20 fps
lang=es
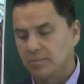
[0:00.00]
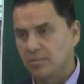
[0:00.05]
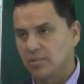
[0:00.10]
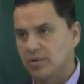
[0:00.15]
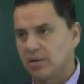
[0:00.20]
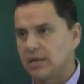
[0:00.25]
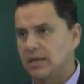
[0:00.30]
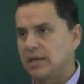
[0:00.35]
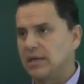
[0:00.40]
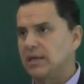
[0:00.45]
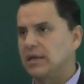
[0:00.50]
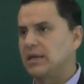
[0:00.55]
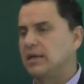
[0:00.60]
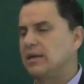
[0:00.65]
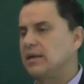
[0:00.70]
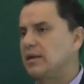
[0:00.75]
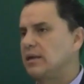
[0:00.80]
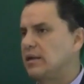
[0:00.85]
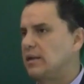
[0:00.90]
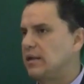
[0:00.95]

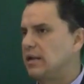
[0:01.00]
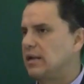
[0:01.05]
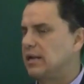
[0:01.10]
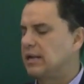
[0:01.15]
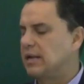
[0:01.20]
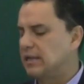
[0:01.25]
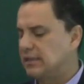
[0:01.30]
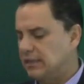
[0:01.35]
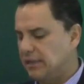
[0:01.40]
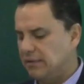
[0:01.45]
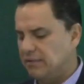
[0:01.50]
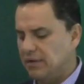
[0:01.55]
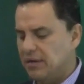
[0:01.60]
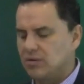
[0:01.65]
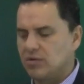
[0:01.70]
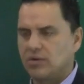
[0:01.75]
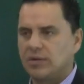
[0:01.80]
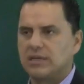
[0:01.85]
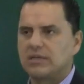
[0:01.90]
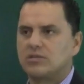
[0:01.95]
porque el gran
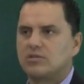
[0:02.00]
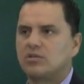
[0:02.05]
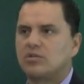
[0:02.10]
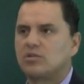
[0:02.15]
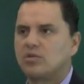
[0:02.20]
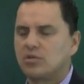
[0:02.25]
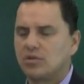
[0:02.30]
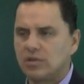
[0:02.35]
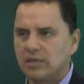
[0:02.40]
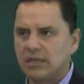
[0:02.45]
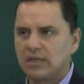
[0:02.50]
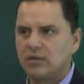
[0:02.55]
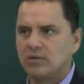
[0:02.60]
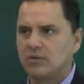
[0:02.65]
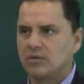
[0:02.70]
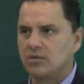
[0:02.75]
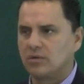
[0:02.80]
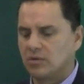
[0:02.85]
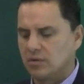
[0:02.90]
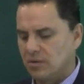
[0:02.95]
trabajo que hizo
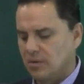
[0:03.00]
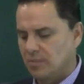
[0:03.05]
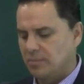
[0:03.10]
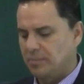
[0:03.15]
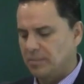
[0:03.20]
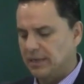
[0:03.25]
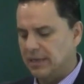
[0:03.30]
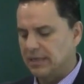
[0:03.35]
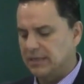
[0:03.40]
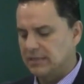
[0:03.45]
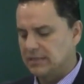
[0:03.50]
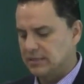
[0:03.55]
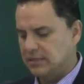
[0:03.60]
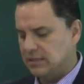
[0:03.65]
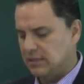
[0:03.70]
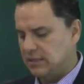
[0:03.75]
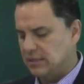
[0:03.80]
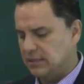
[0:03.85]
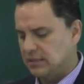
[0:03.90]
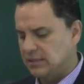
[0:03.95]
Rodrigo
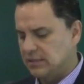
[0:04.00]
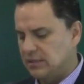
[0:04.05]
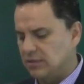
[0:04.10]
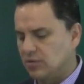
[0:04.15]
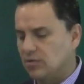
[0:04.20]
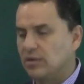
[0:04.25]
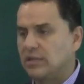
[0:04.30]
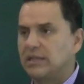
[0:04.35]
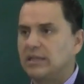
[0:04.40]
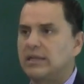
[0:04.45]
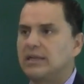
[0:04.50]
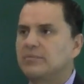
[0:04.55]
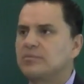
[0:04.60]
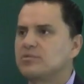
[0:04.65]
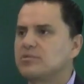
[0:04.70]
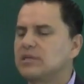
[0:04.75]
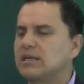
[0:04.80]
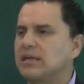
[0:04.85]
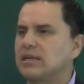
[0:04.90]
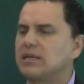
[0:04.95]
Pérez, este, hoy
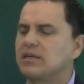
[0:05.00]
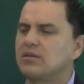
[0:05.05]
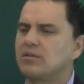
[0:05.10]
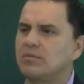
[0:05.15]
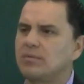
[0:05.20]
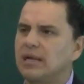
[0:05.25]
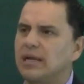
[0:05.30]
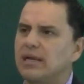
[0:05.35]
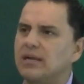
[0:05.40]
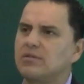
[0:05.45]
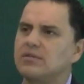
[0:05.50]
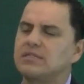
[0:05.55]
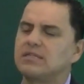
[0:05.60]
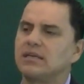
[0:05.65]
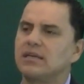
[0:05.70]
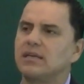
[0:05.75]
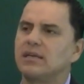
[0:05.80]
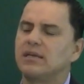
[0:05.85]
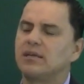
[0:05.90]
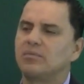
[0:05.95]
tenemos que redoblarlo y
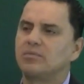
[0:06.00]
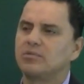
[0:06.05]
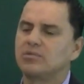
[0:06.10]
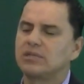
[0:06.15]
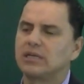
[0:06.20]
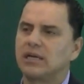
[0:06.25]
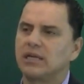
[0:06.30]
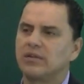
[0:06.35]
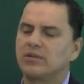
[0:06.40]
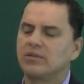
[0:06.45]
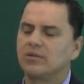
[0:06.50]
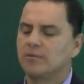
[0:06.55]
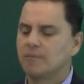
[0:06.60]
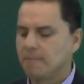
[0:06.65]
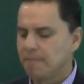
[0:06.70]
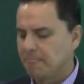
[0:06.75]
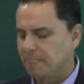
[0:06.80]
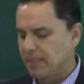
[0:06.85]
seguir buscando